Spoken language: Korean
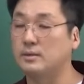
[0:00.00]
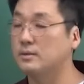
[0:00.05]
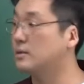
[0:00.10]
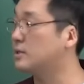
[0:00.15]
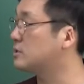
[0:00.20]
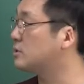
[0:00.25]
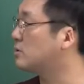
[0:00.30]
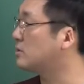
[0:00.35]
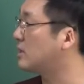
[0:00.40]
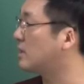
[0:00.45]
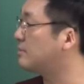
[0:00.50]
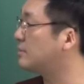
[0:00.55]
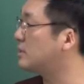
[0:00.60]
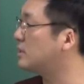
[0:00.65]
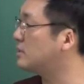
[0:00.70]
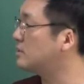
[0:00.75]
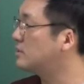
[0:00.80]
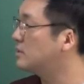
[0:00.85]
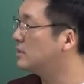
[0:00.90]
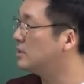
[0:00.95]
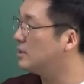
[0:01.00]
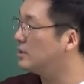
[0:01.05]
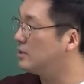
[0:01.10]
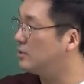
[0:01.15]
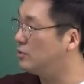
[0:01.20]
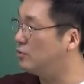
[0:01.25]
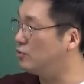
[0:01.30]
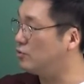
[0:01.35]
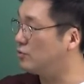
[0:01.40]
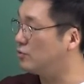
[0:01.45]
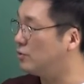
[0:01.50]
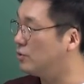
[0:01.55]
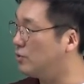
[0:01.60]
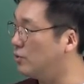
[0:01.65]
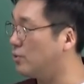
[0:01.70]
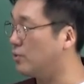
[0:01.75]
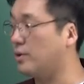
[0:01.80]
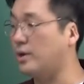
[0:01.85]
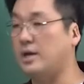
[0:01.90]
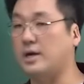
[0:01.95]
그래서 정답은 6.
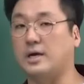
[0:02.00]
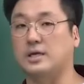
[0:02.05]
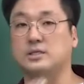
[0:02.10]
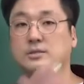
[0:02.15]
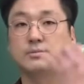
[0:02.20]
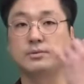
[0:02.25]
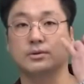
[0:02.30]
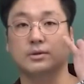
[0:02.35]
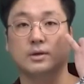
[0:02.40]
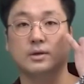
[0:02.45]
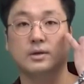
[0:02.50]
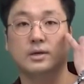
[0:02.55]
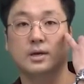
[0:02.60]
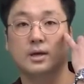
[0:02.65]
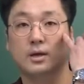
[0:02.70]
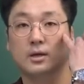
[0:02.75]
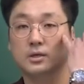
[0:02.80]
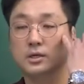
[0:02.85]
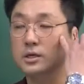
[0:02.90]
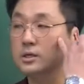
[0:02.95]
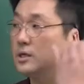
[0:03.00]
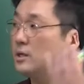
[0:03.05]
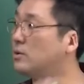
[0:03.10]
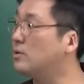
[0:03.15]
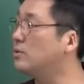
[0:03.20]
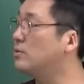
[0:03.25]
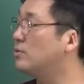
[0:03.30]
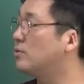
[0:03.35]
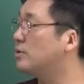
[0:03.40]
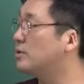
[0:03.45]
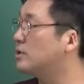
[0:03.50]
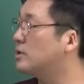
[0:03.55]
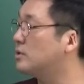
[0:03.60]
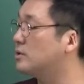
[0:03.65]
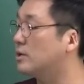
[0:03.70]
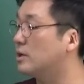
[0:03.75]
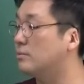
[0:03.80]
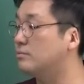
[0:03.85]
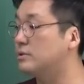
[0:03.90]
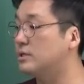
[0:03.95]
이렇게 가시면 돼. 실제로 요거는
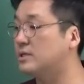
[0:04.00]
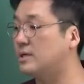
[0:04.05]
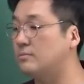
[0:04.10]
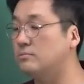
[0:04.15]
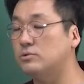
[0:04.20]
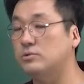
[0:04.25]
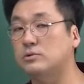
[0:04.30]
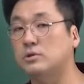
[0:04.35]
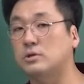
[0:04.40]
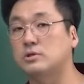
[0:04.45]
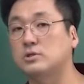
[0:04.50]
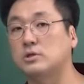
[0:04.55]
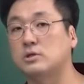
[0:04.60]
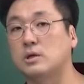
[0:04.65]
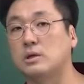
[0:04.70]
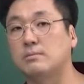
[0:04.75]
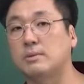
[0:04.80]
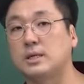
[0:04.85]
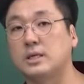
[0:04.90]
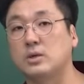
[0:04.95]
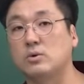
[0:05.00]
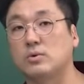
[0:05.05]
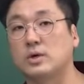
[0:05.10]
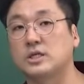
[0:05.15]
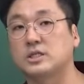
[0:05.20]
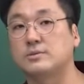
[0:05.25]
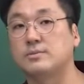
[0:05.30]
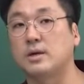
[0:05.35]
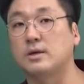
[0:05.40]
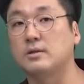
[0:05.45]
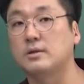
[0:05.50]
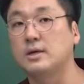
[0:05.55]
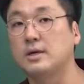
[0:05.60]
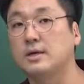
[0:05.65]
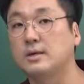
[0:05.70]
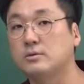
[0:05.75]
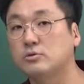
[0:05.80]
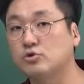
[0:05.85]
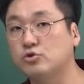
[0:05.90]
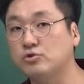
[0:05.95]
여러분들이 삼수선 정리만 이용하시면
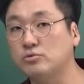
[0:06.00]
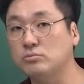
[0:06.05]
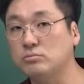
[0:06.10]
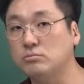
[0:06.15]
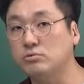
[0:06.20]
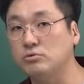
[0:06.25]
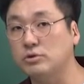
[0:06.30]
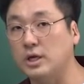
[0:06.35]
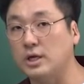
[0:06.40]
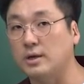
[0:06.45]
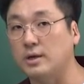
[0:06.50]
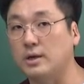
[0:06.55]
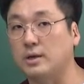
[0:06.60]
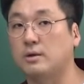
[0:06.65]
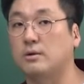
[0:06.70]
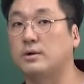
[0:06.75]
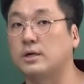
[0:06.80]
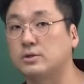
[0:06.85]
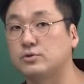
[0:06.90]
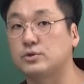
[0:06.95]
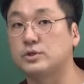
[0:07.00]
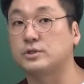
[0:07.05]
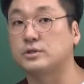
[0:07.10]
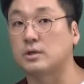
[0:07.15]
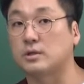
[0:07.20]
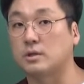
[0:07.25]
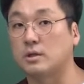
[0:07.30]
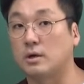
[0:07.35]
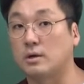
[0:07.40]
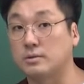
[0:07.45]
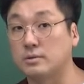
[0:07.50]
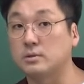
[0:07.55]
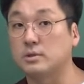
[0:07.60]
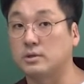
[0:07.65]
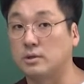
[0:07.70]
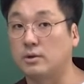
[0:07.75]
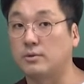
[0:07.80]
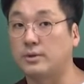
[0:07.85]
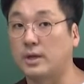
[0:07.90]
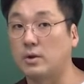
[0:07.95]
충분히 해결할 수 있었던
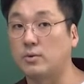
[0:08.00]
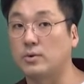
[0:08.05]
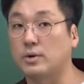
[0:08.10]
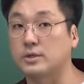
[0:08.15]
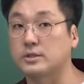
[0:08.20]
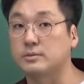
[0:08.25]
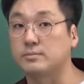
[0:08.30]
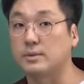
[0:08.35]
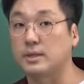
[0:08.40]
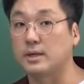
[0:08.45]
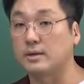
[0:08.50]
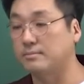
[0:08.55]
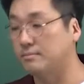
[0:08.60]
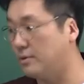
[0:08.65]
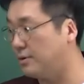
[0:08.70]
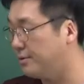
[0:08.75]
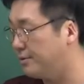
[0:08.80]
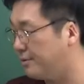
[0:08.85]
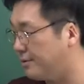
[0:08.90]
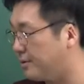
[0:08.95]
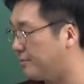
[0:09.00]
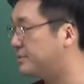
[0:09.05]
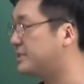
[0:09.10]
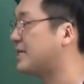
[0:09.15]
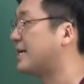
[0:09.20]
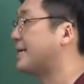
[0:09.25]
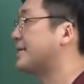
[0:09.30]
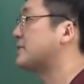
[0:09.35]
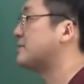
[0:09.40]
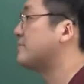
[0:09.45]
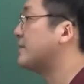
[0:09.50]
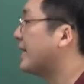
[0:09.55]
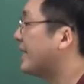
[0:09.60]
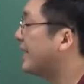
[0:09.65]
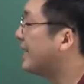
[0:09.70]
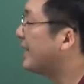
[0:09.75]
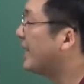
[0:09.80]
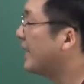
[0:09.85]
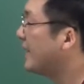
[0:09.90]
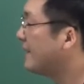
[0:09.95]
그런 내용이었습니다. 뭐 어렵지
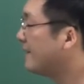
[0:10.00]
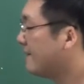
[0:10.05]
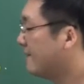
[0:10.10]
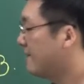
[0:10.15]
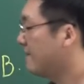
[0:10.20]
않았습니다.